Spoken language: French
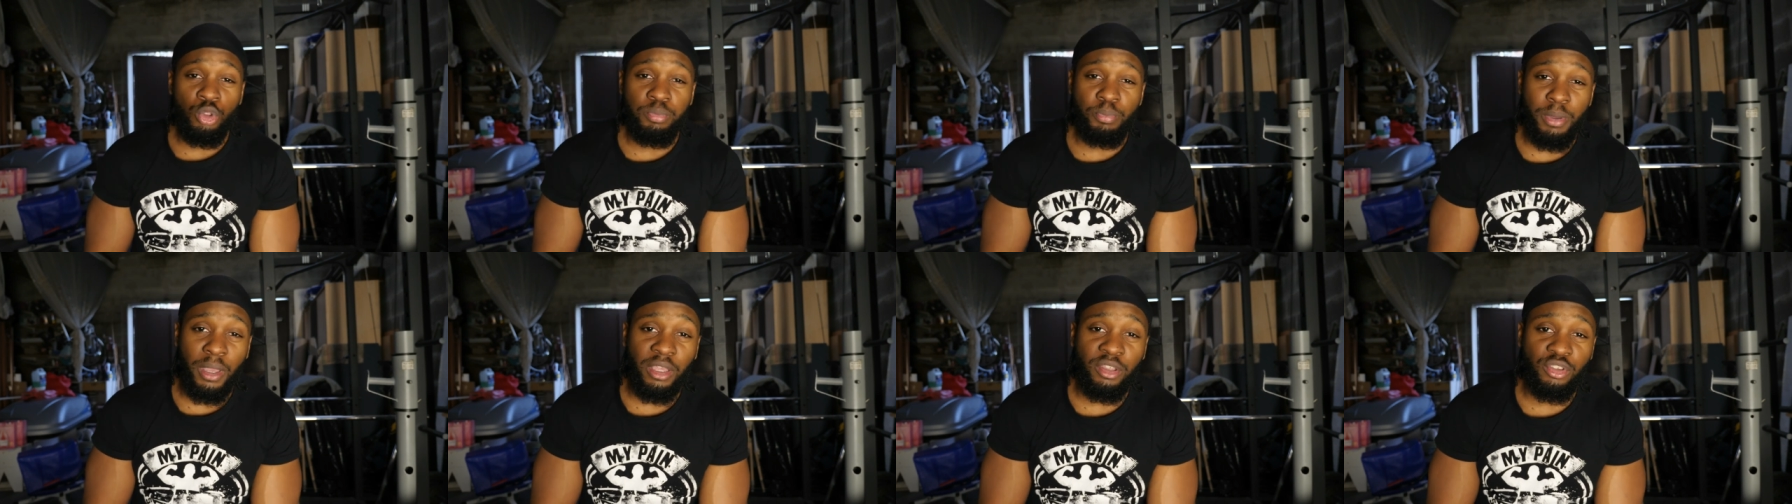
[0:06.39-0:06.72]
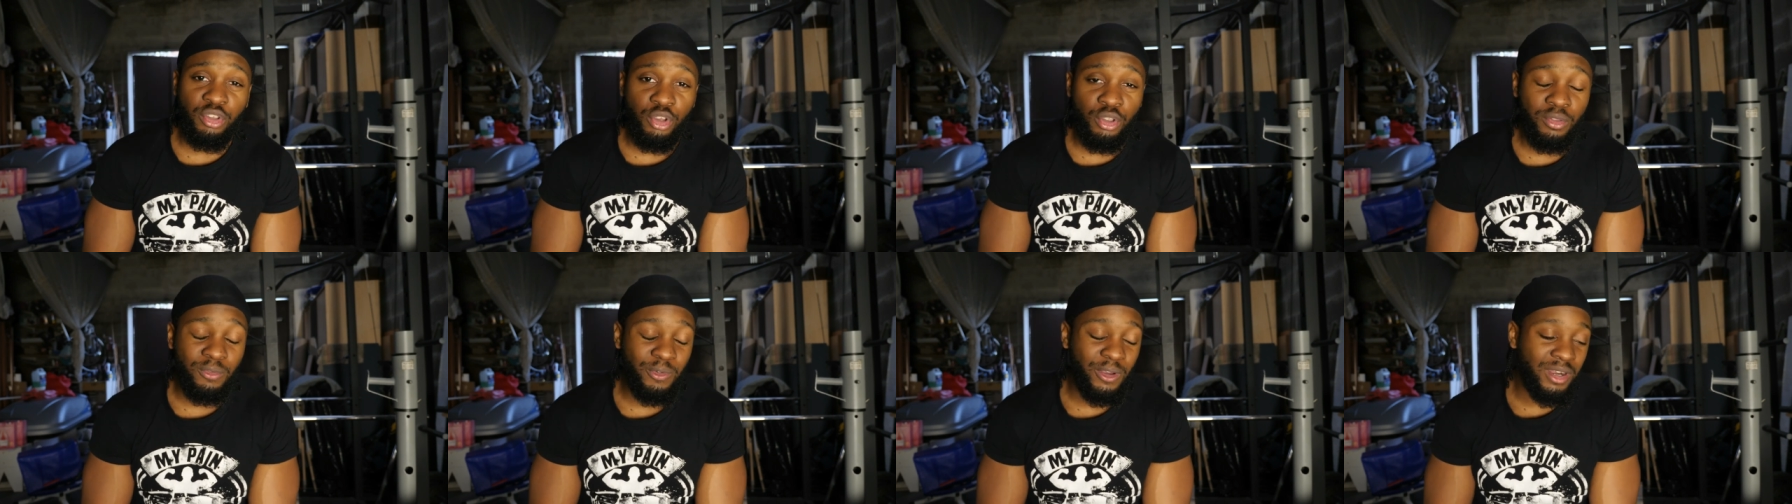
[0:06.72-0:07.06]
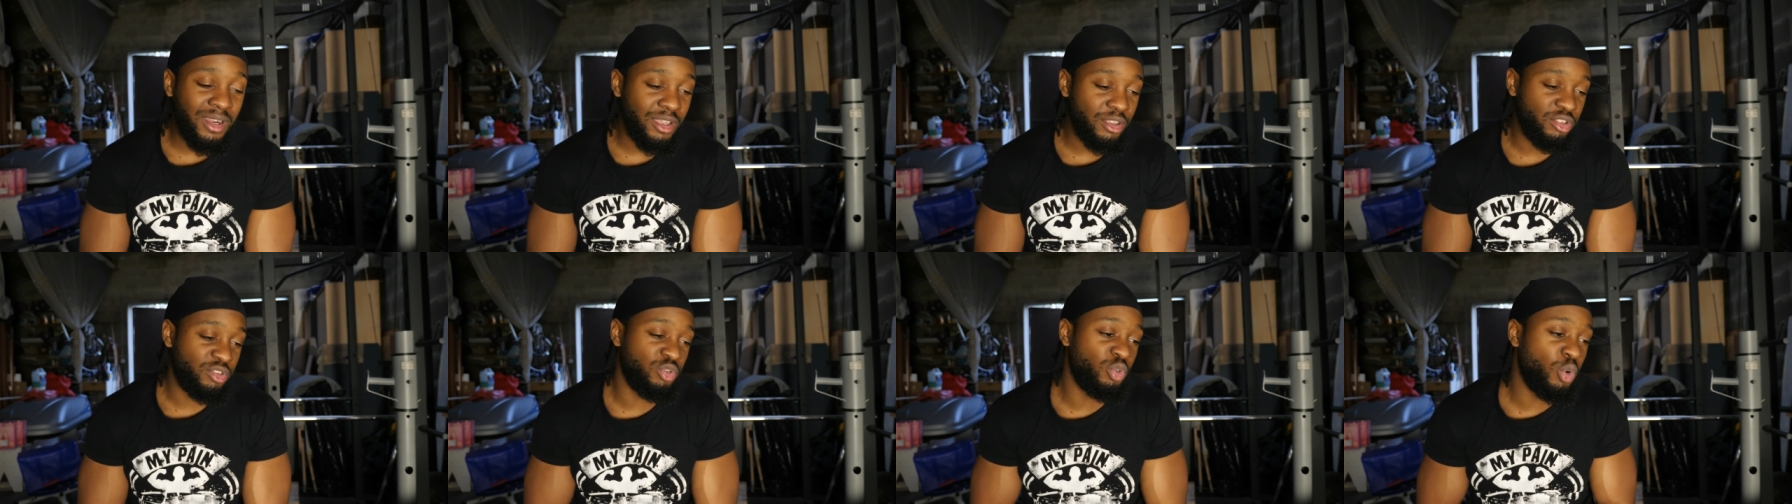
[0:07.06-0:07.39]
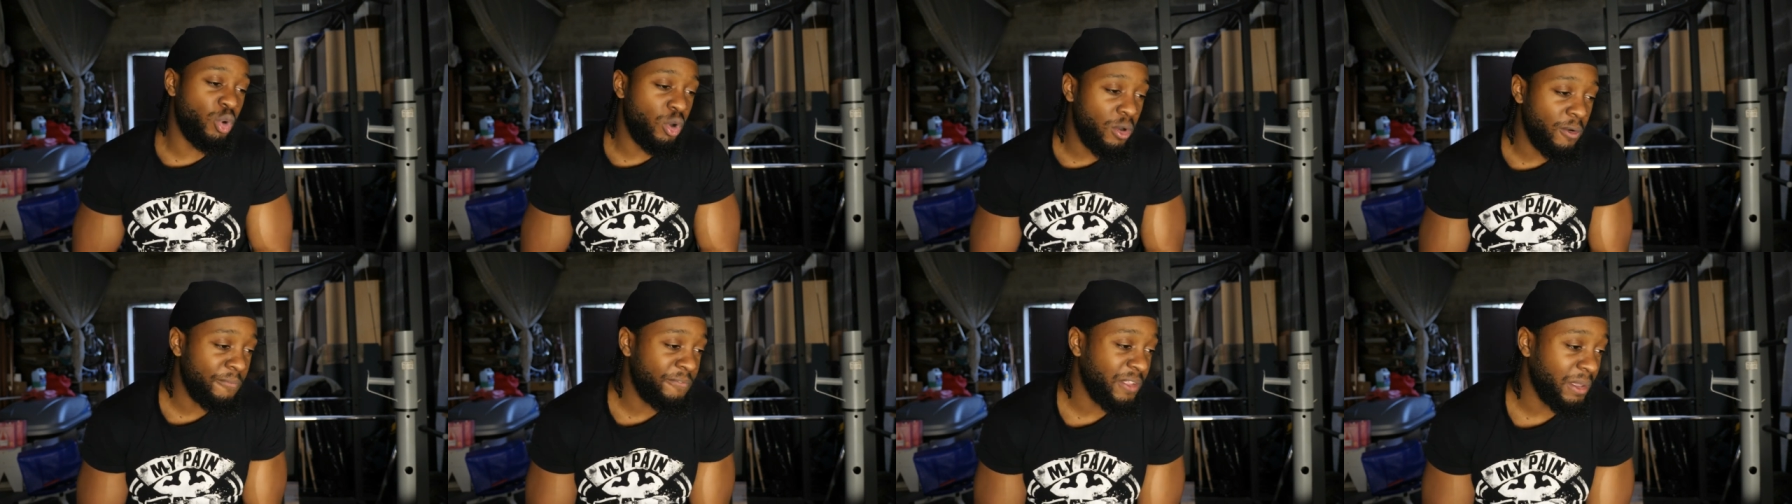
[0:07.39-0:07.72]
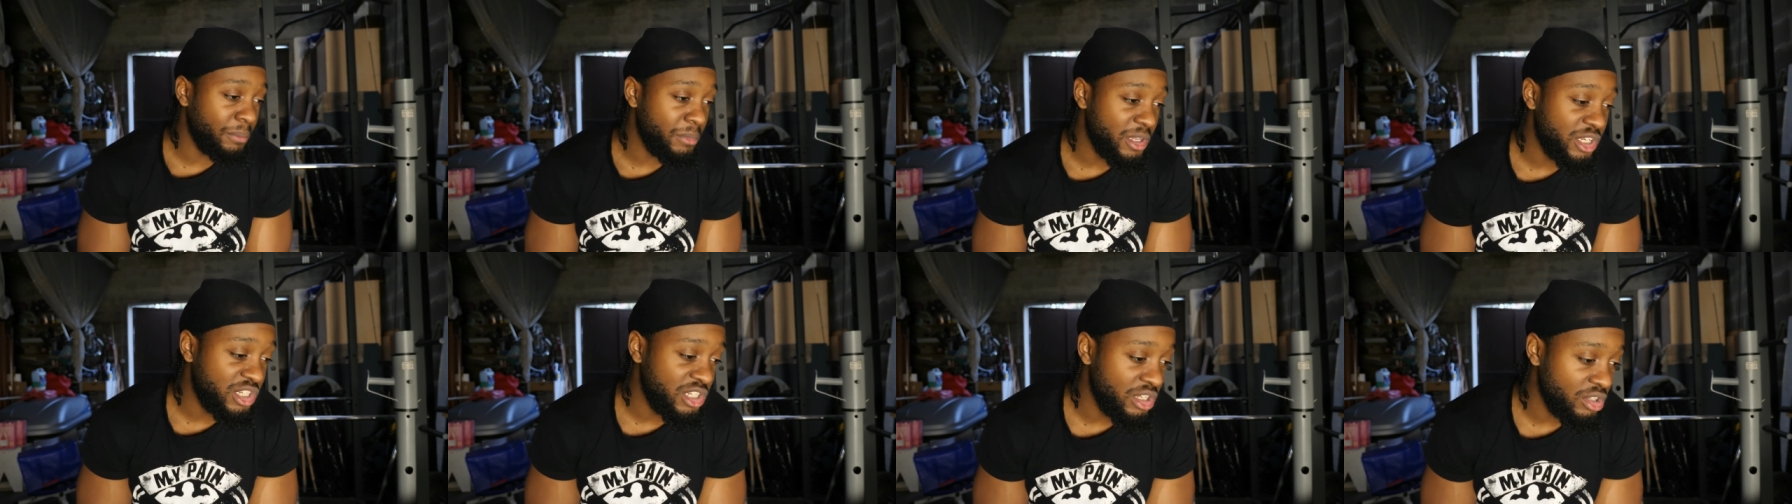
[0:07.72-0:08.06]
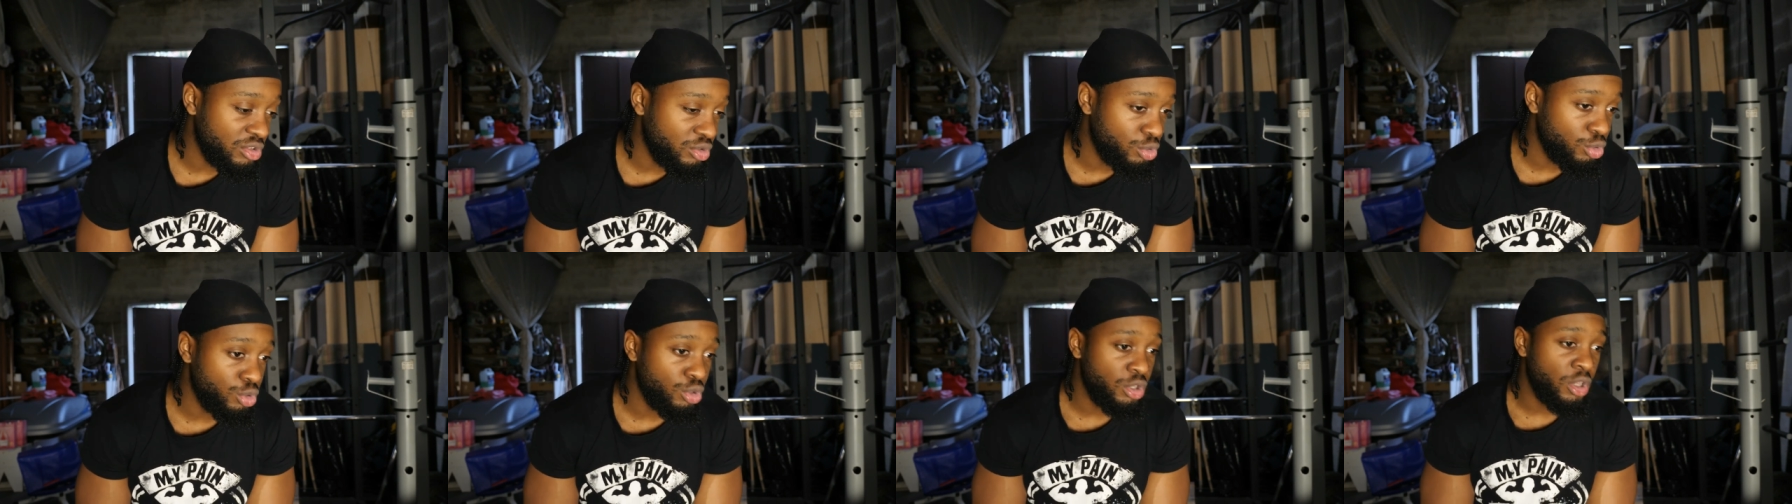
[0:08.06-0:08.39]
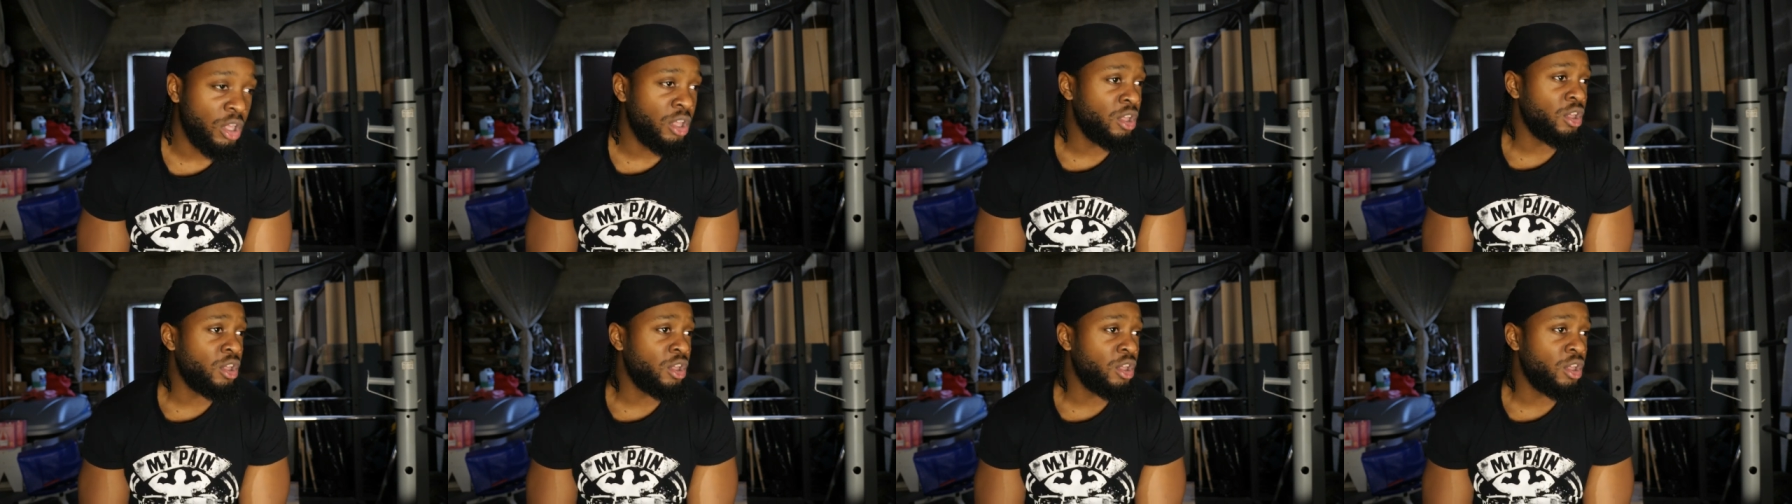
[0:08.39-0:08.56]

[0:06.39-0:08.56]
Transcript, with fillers: de personnes voilà, sont enfermées chez eux,